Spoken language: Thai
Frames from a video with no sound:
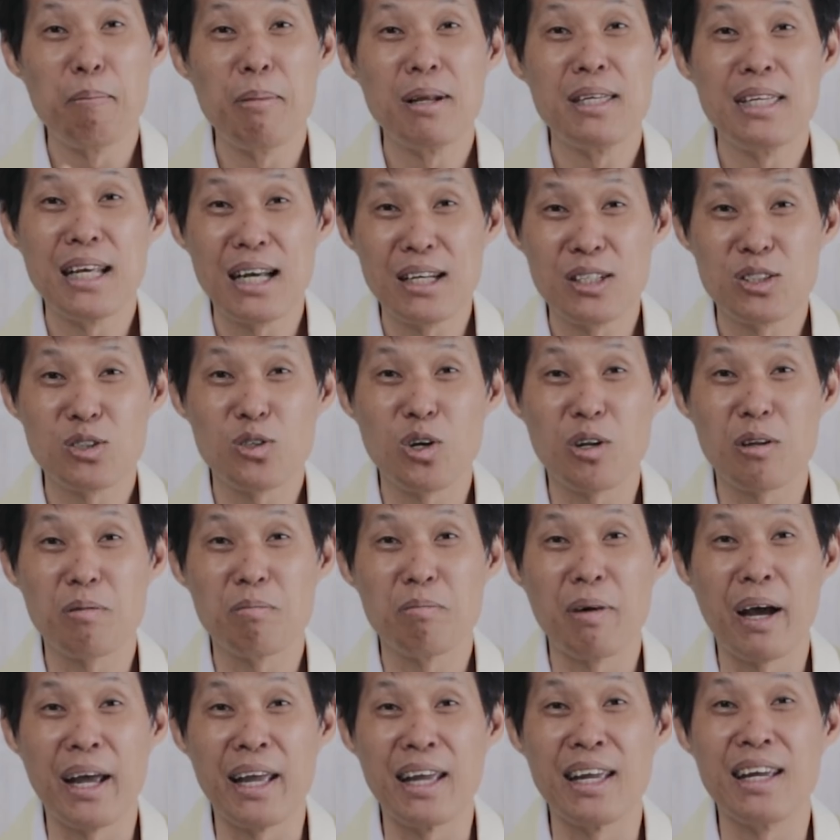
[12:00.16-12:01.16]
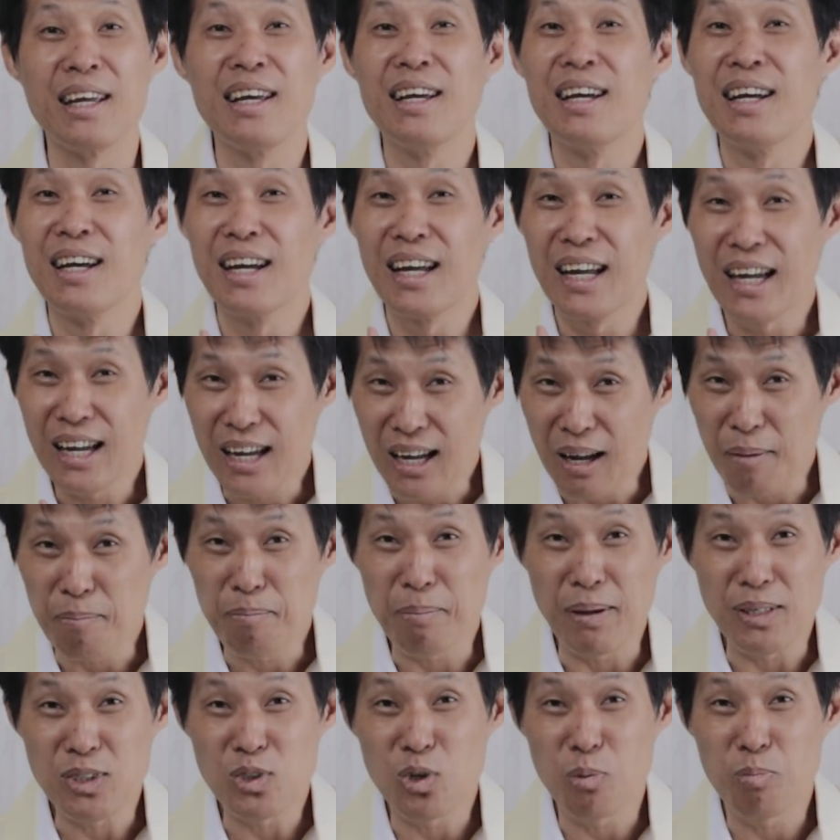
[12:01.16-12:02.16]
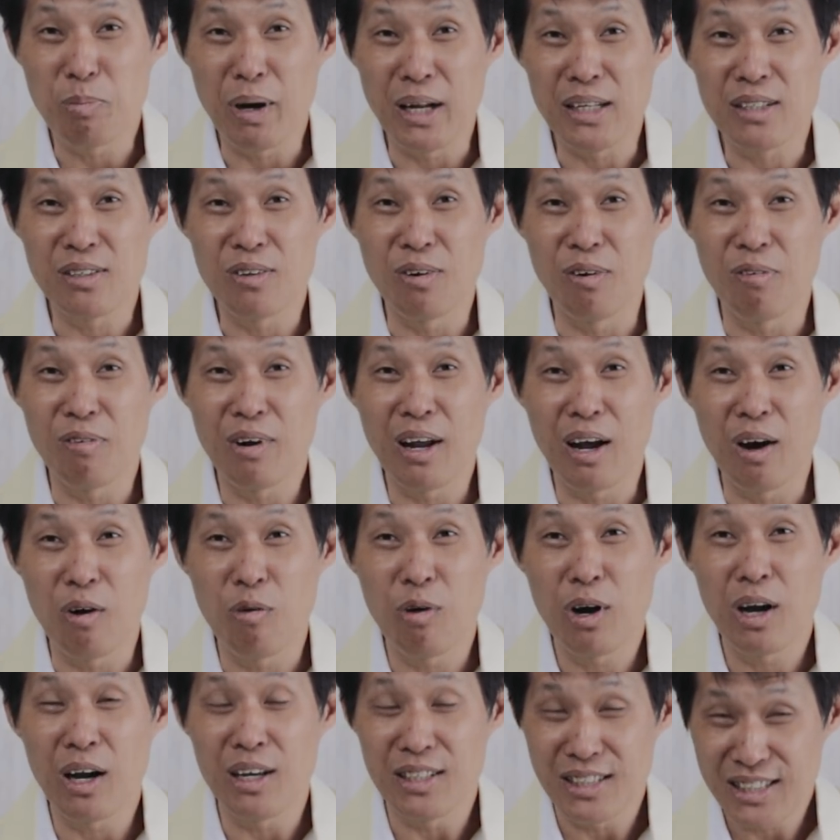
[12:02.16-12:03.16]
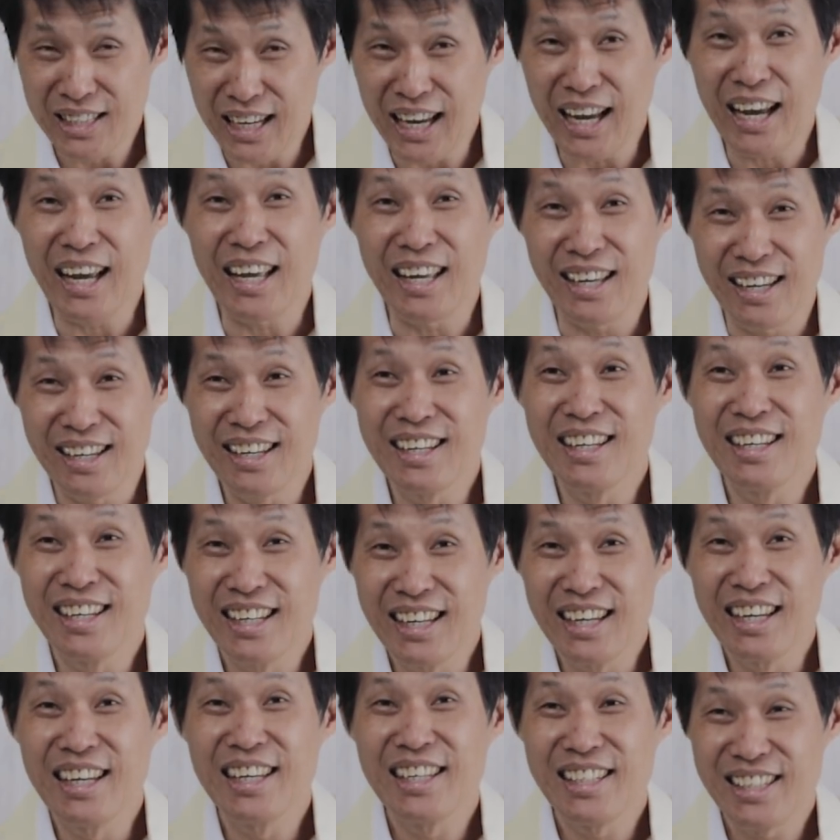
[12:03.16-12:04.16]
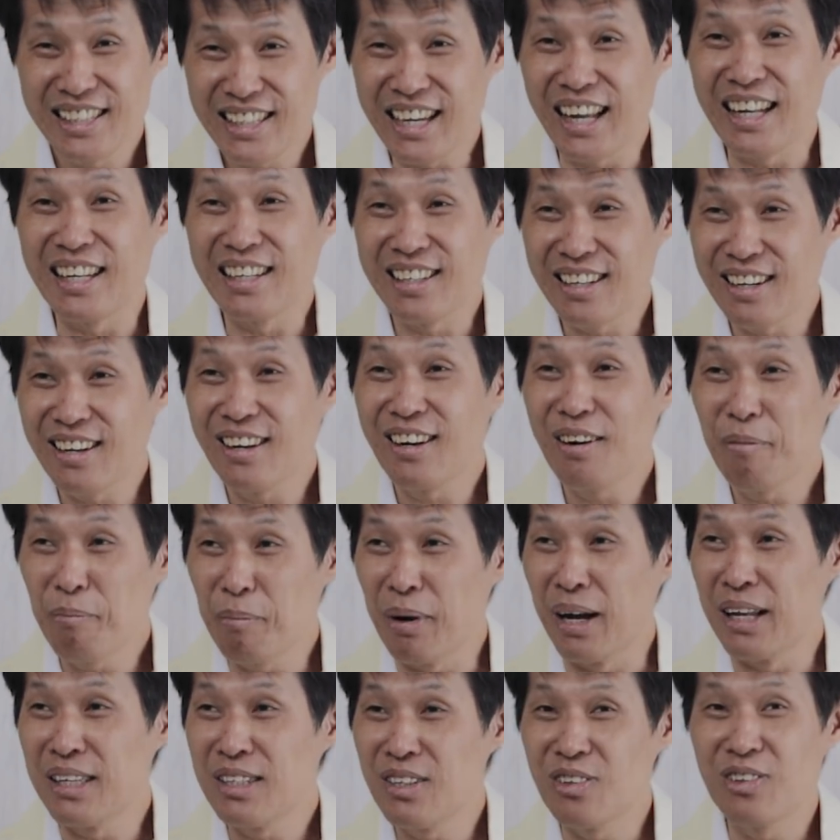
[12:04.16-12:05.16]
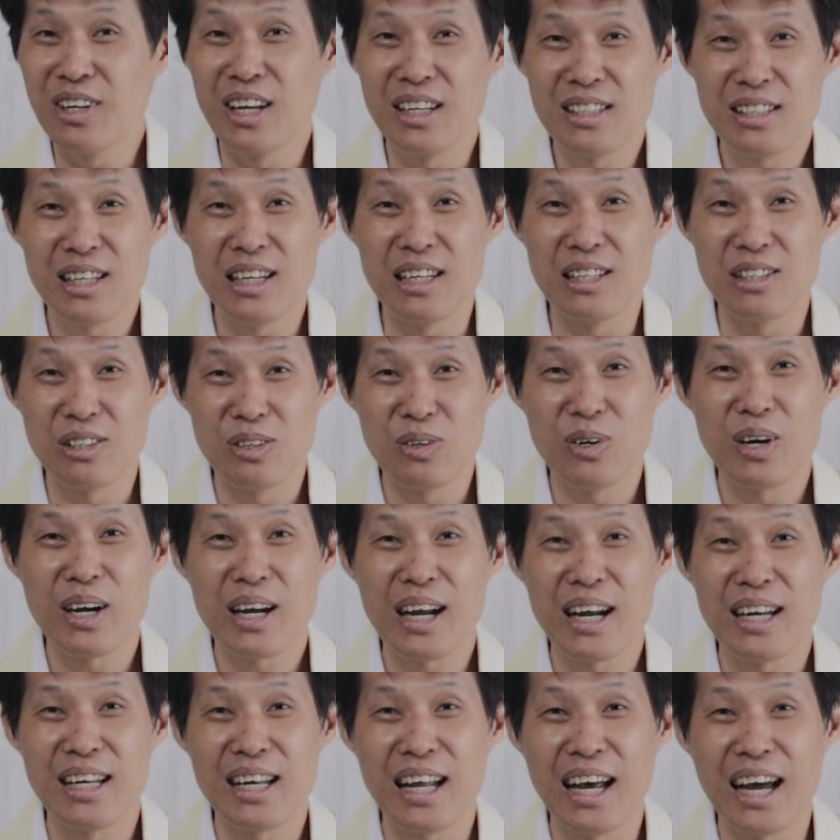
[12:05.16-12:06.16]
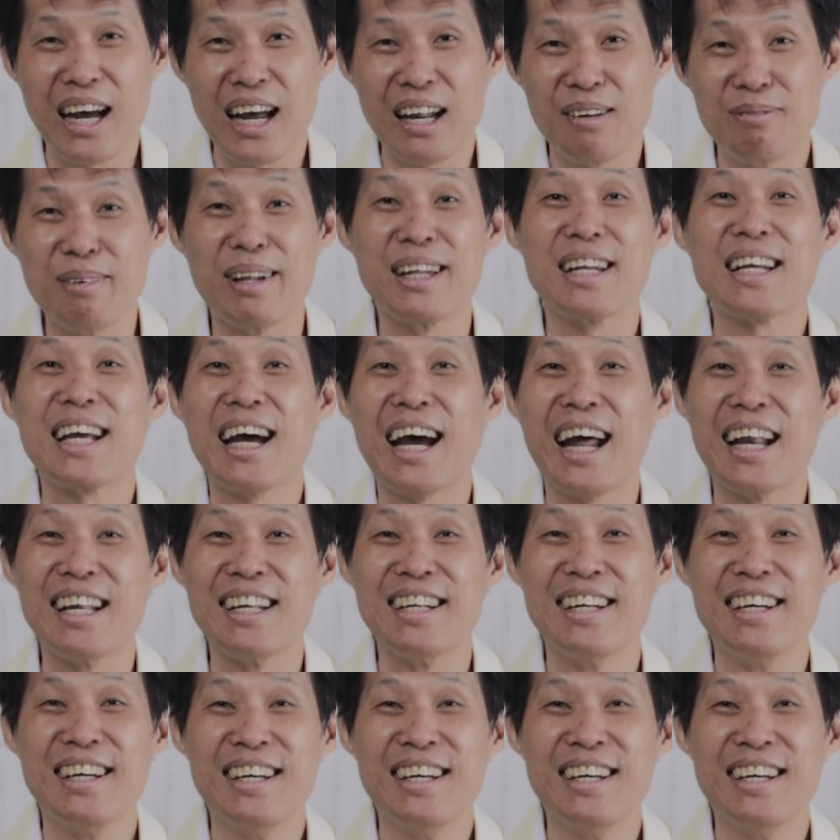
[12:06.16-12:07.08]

มันยังสดใหม่กับปัจจุบันของเราว่าใช่ฉันก็เหมือนอยู่ในถิ่นทุรกันดารเหมือนกัน